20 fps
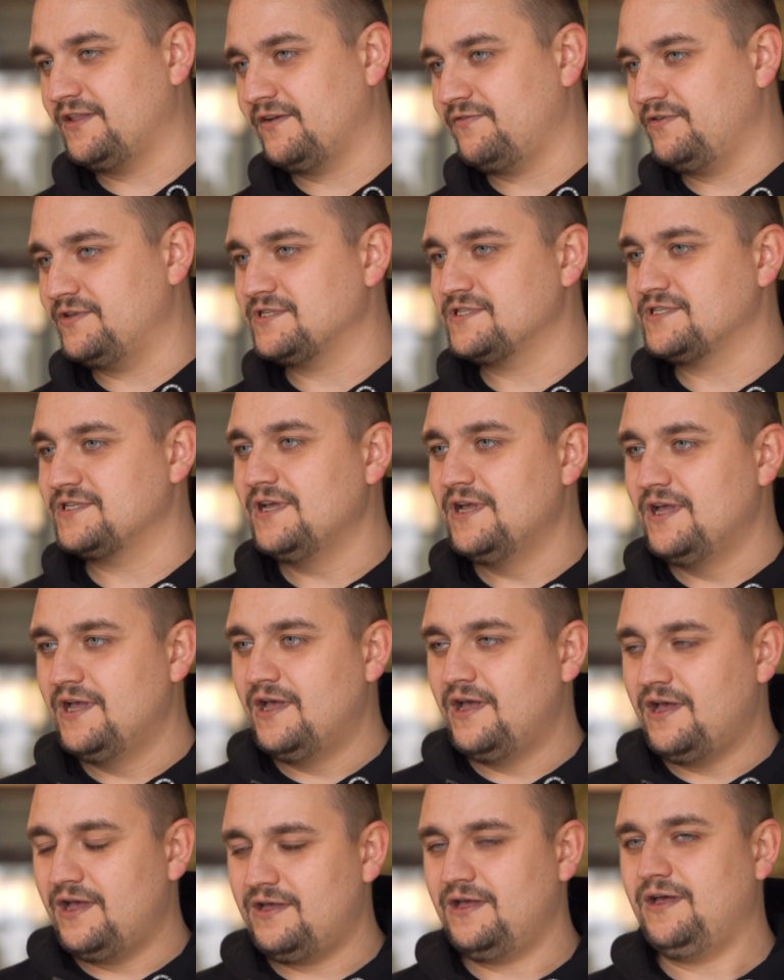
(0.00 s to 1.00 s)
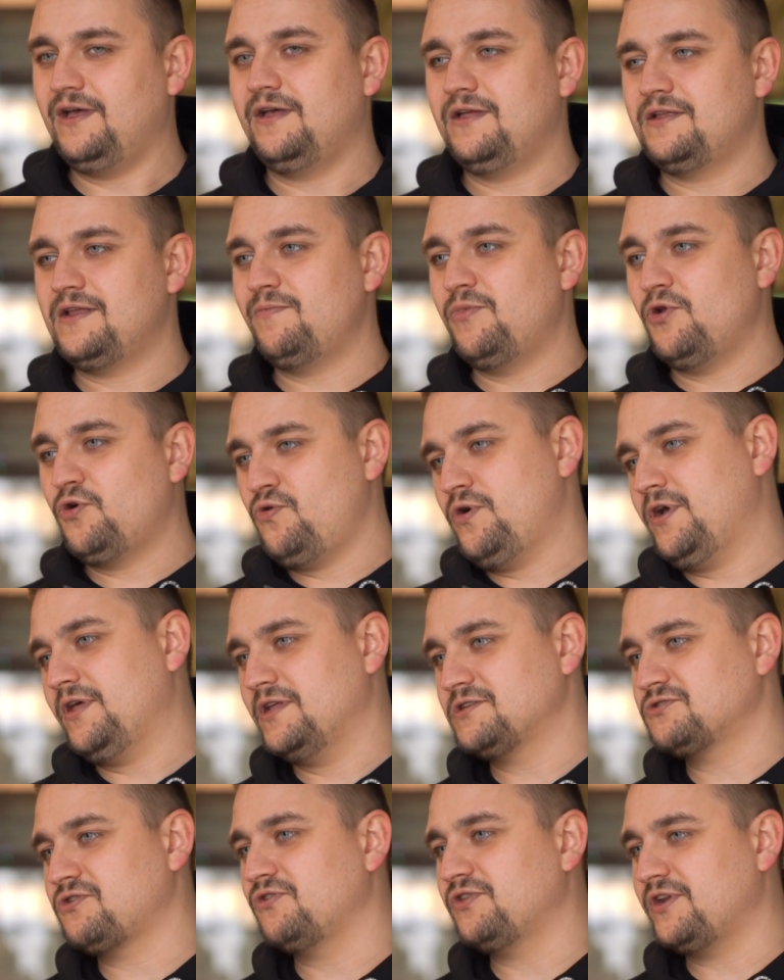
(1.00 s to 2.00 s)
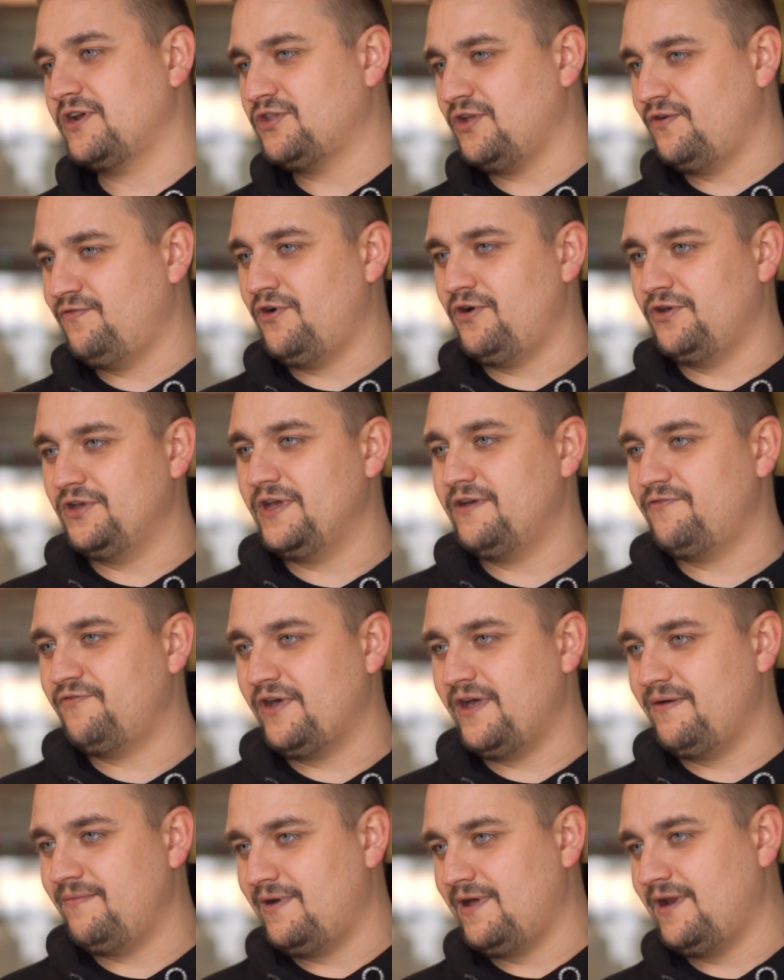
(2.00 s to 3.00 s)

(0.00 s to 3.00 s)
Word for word: Tak więc e, nie blokuje nas kontraktowo i FM,